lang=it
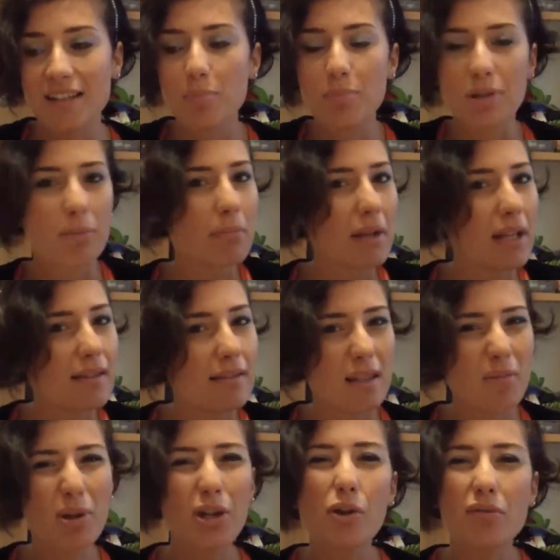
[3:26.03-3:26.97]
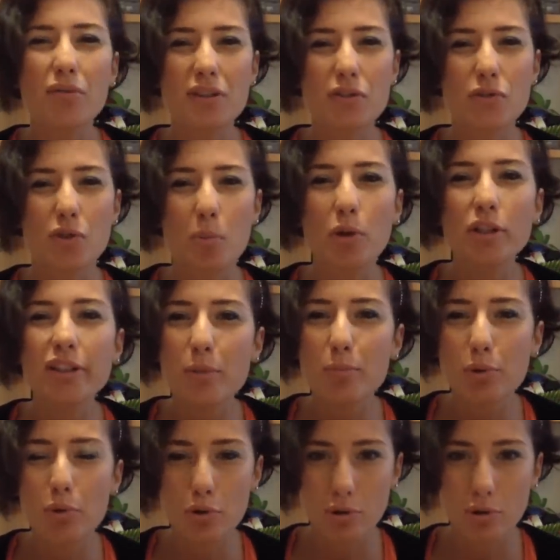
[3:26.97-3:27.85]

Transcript: di pigmenti perché ho visto molte più